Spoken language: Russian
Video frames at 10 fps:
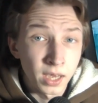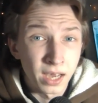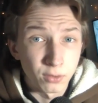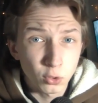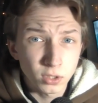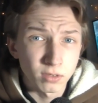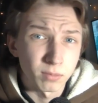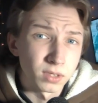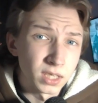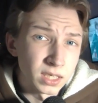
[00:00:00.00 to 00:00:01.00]
Все, с вами
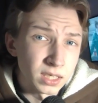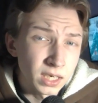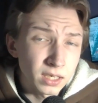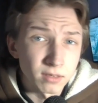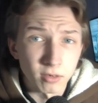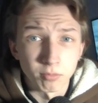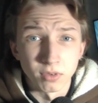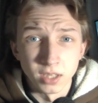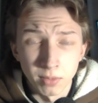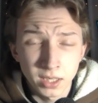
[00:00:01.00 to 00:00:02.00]
был Дядя Неки, с вами был
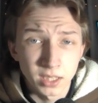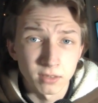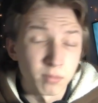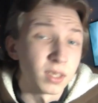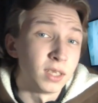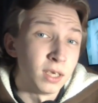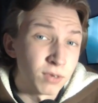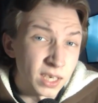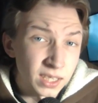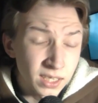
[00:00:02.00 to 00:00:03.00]
Димасик, с вами была Дэйв
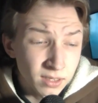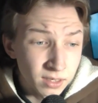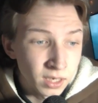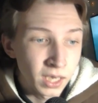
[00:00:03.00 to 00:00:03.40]
Касила.